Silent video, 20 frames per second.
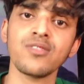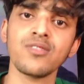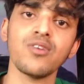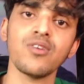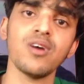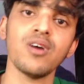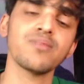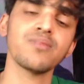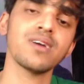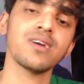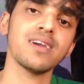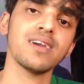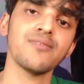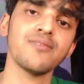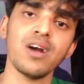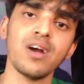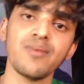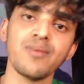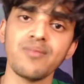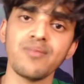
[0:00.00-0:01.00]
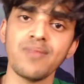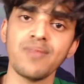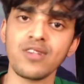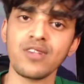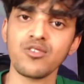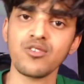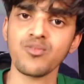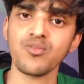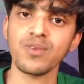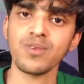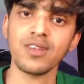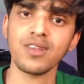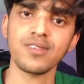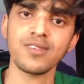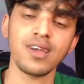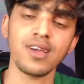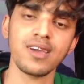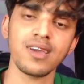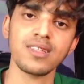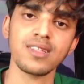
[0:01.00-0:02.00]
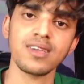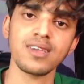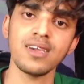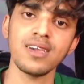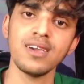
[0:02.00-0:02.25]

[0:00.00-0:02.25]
तो हम गए वहां पे मैक्स हॉस्पिटल साकेत के